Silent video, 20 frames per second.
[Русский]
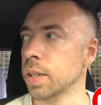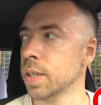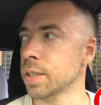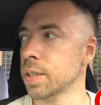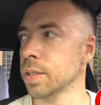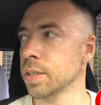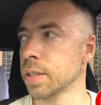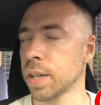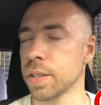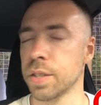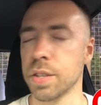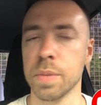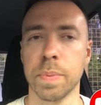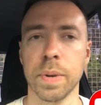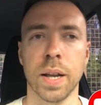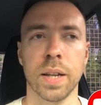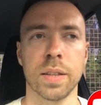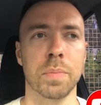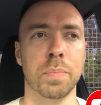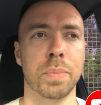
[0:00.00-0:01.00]
если захотите
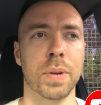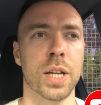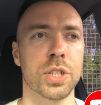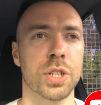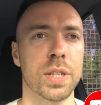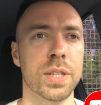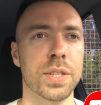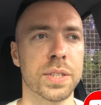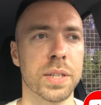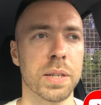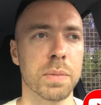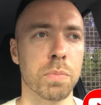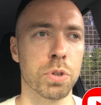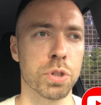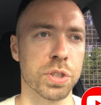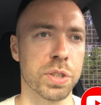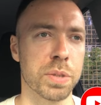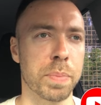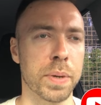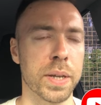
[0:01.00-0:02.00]
поехать на пляж Лиски,
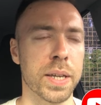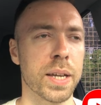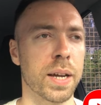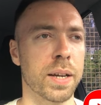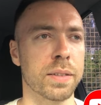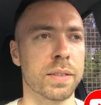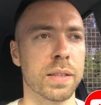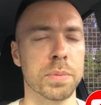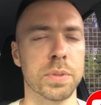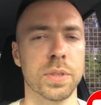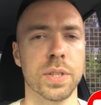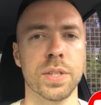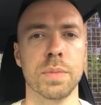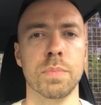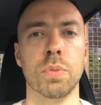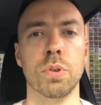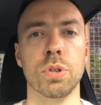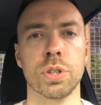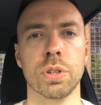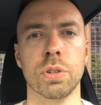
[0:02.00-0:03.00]
можете поехать. Там, кстати,
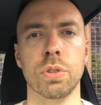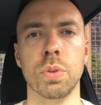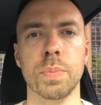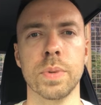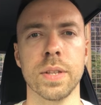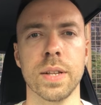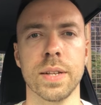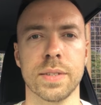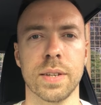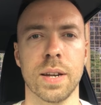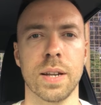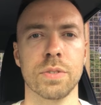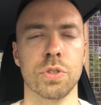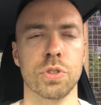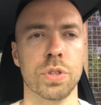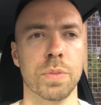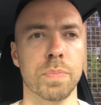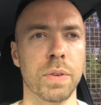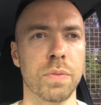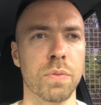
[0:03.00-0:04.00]
больше глубина сразу
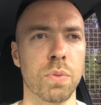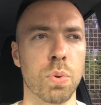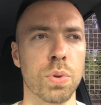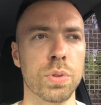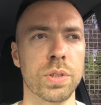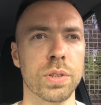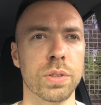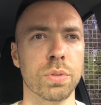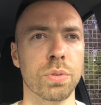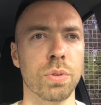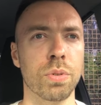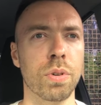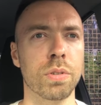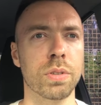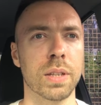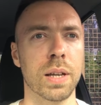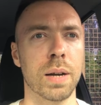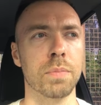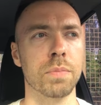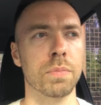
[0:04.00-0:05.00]
же при входе, но
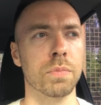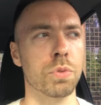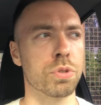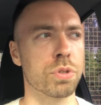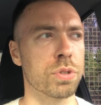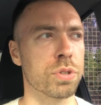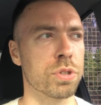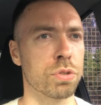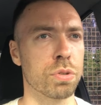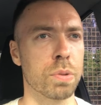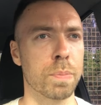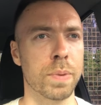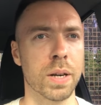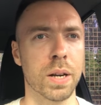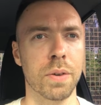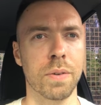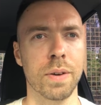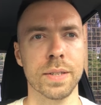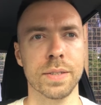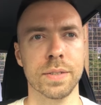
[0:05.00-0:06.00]
там очень тяжело
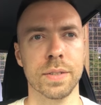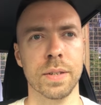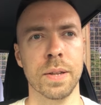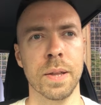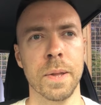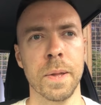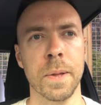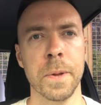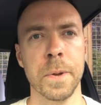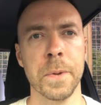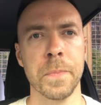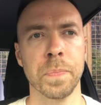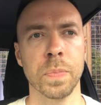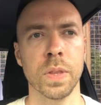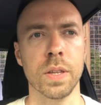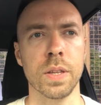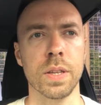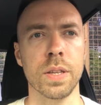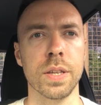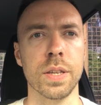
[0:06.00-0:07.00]
парковаться.
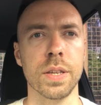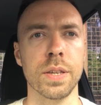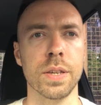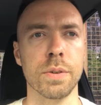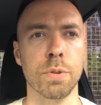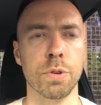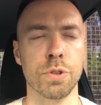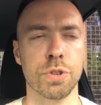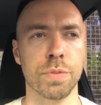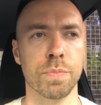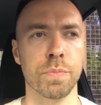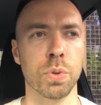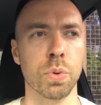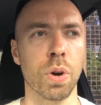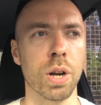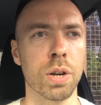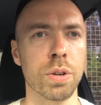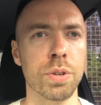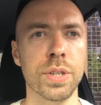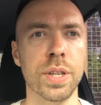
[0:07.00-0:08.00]
И очень
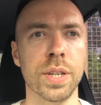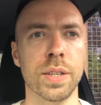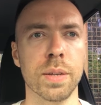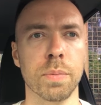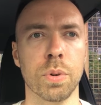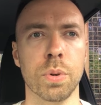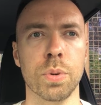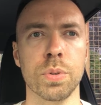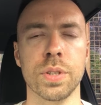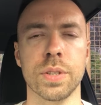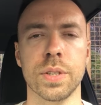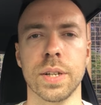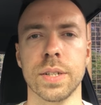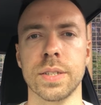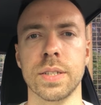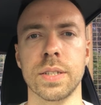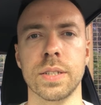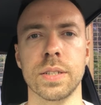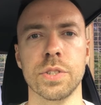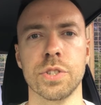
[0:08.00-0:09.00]
много людей там ходит,
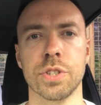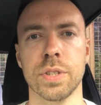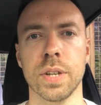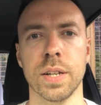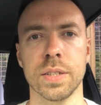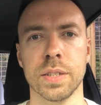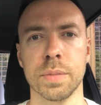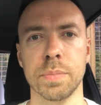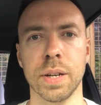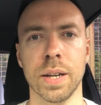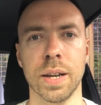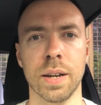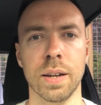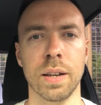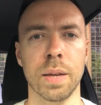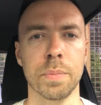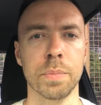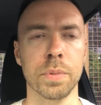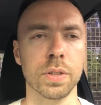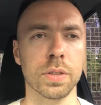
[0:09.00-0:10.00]
они считают себя
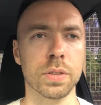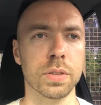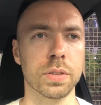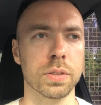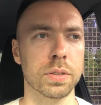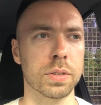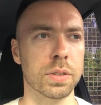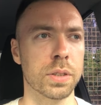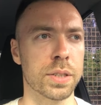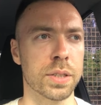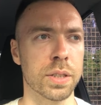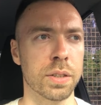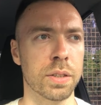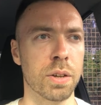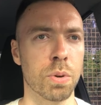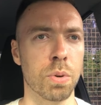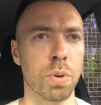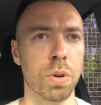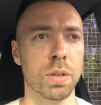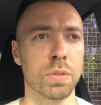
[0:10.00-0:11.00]
королями этих
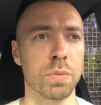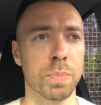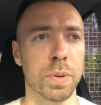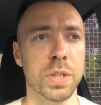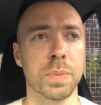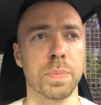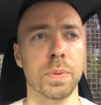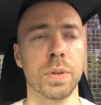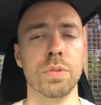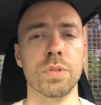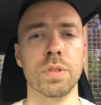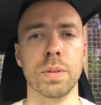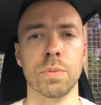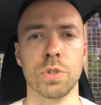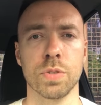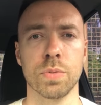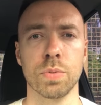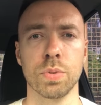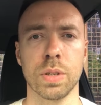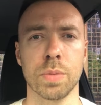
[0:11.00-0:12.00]
дорог. Ну, в принципе, люди там
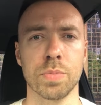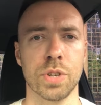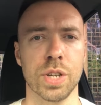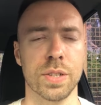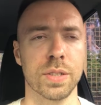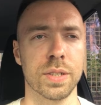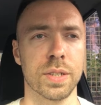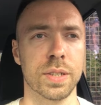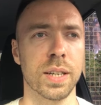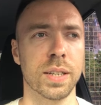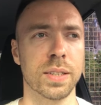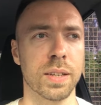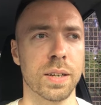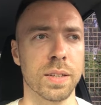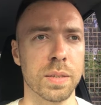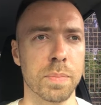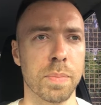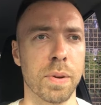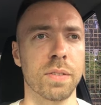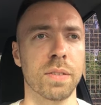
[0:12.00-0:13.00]
живут, там частный сектор,
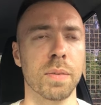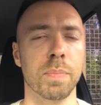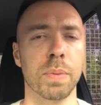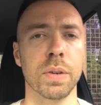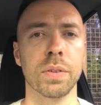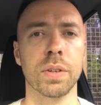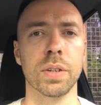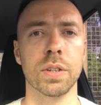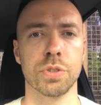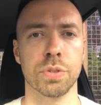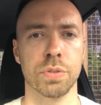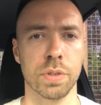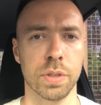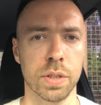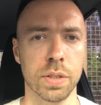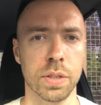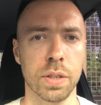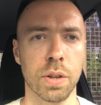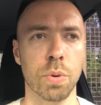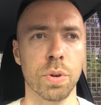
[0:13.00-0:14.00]
они, правда, привыкли, что
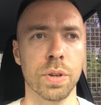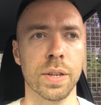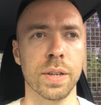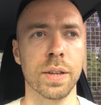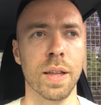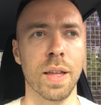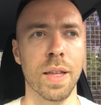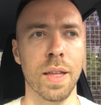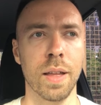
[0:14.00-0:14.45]
это дороги,